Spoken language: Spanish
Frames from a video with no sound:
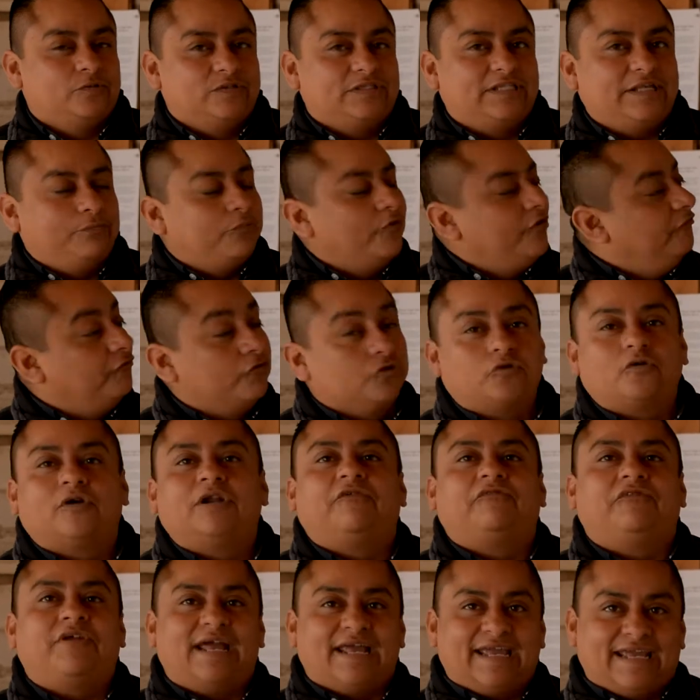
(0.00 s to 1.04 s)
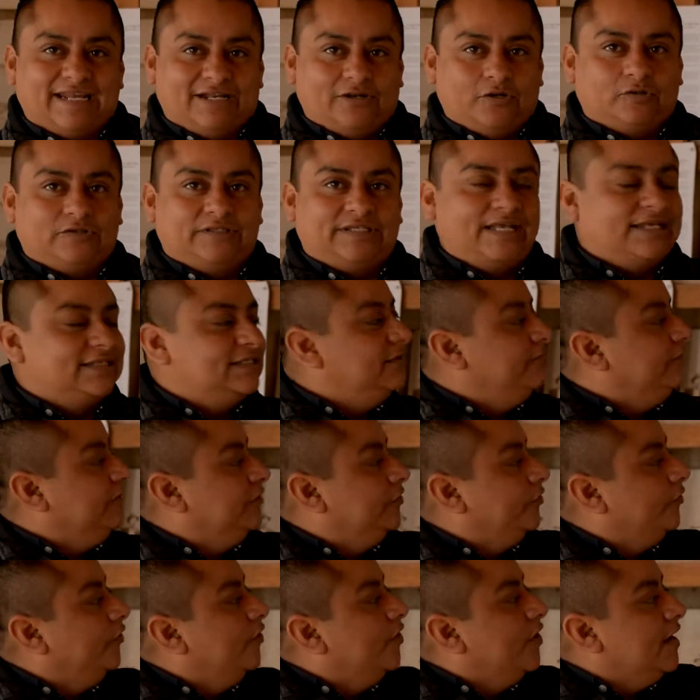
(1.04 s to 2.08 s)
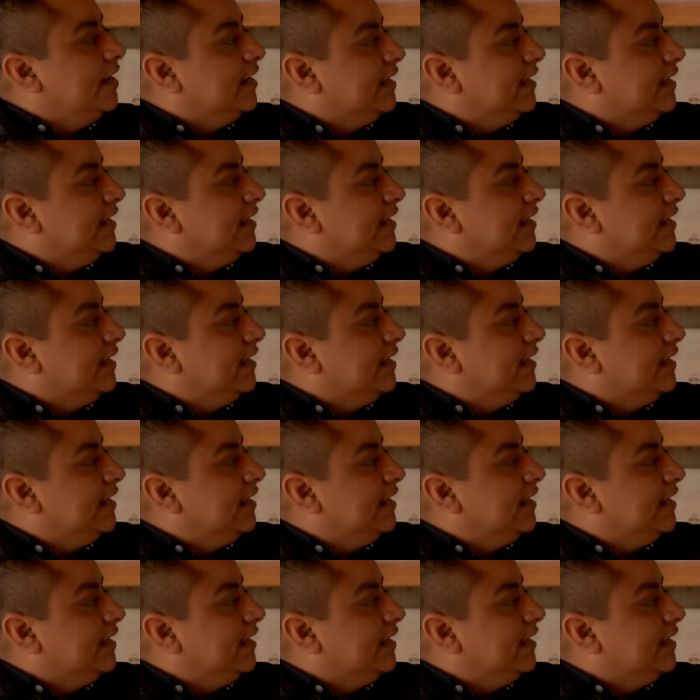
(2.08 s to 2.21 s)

un tipo de fotografía que no se ha exhibido,